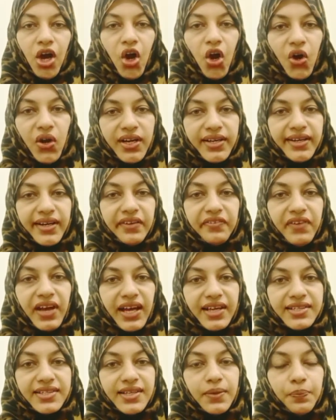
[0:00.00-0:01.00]
ஆல்ரெடி
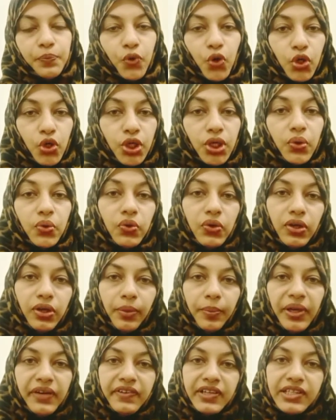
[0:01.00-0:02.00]
வேக்சின்
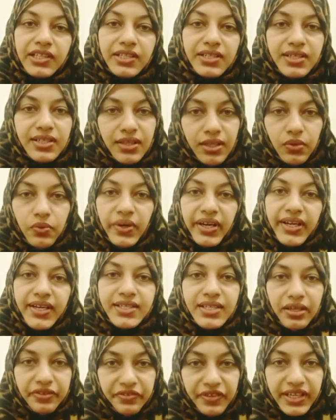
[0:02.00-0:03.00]
போட்டவங்களுக்குமே வந்துட்டு இந்த
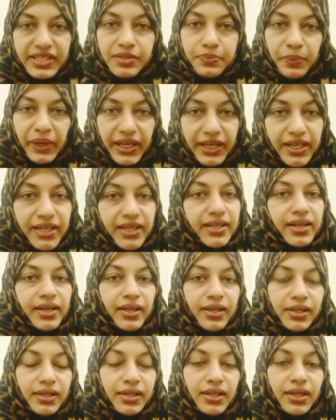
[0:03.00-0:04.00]
வைரஸ் அஃபெக்ட் பண்ணி
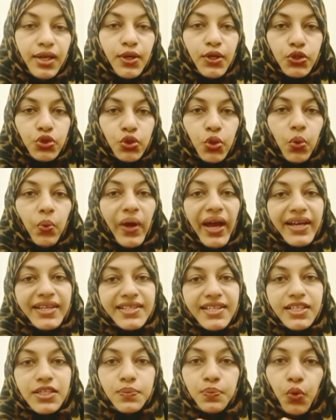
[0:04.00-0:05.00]
இருக்கு ஸோ
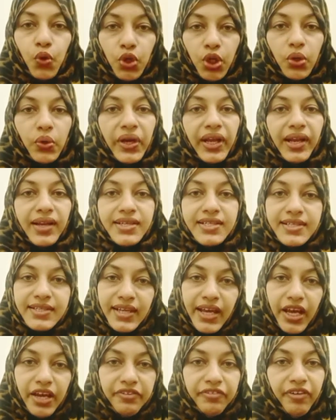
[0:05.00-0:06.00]
வேக்சின்ஸ் போட்டவங்கெல்லாம்
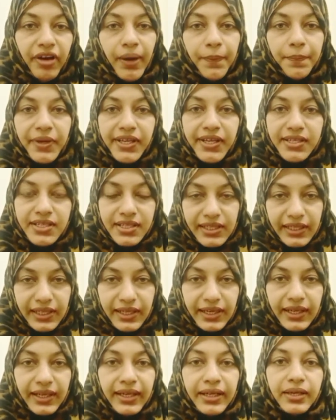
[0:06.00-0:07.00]
சேஃப் அப்படின்ட்டு
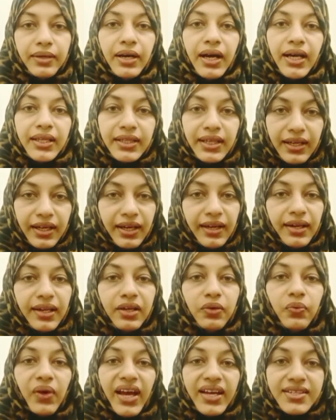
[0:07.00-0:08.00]
இல்லை அதனால்
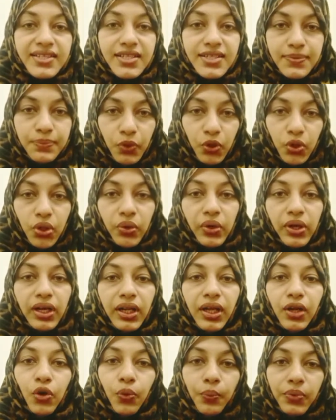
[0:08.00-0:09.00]
வேக்சின்ஸ்
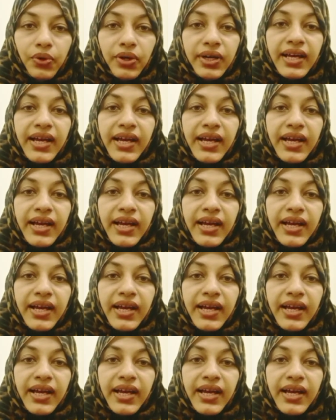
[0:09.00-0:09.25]
போட்டவங்கெல்லாம் ரொம்ப